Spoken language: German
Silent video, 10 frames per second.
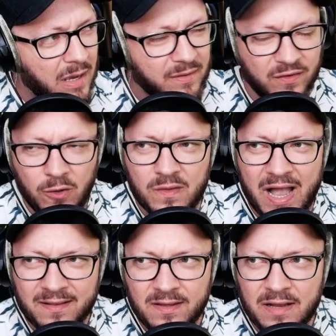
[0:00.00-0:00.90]
aber
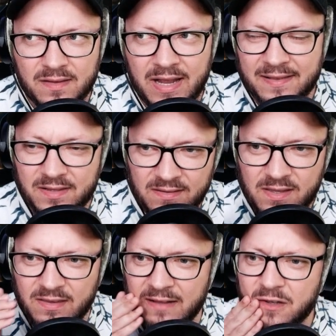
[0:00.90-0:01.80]
2018 hat es dann erst
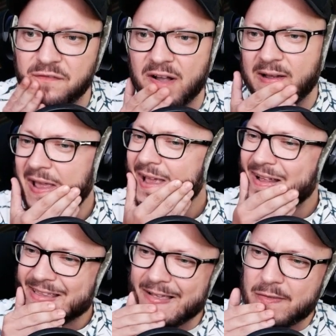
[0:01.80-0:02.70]
richtig angefangen.
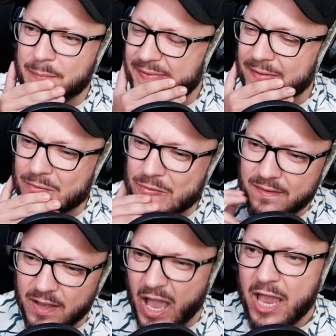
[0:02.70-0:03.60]
Da ist so ein bisschen so
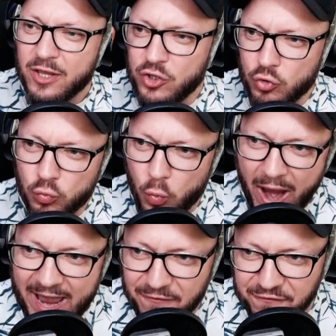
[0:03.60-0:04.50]
diese New
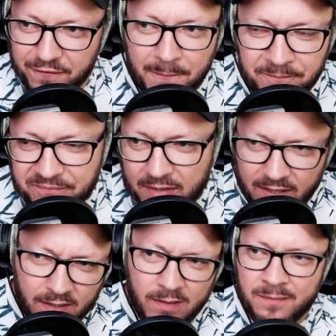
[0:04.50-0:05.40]
Wave,
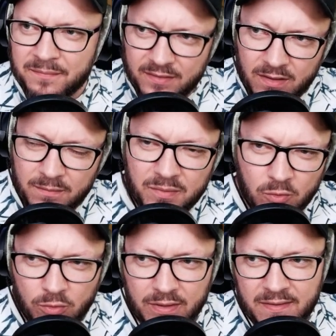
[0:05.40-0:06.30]
äh, ne,
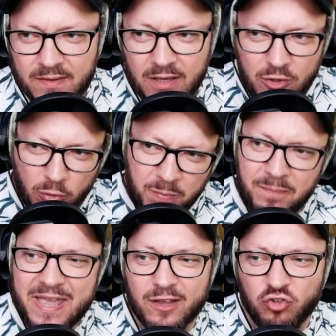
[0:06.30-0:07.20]
so ins
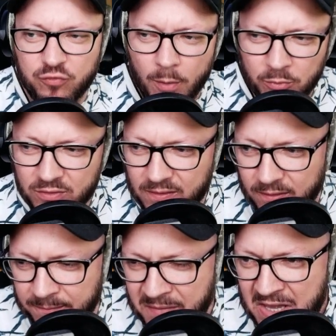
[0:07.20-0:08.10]
JBB geschwommen und
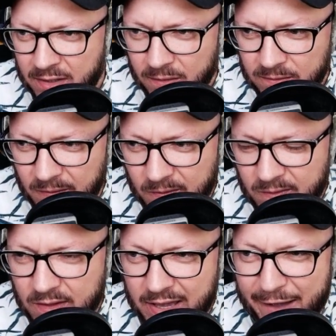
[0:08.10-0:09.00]
ähm, das
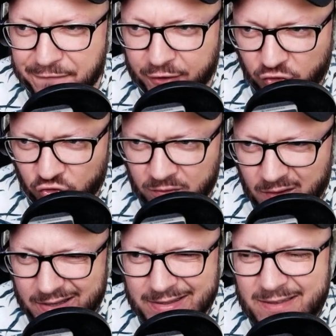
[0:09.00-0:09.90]
ist erfrischend,
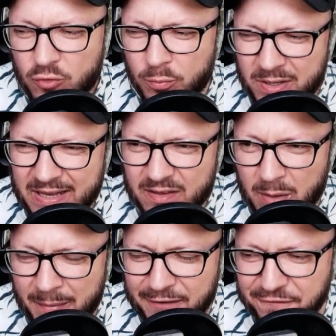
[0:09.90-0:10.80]
nicht unbedingt immer
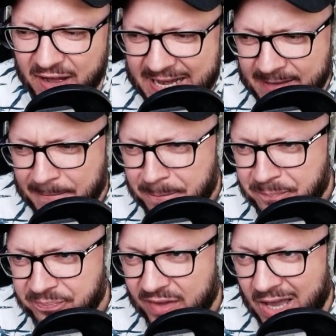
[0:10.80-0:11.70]
mein Fall,
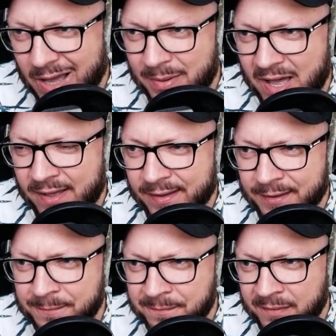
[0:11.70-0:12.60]
aber
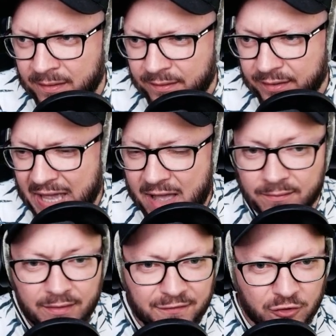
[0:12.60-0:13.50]
ähm, ja,
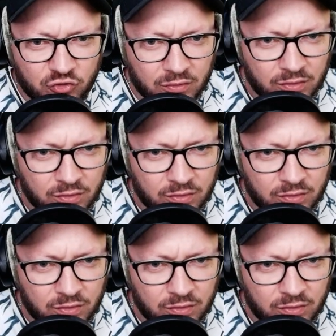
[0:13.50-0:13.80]
erfrischend.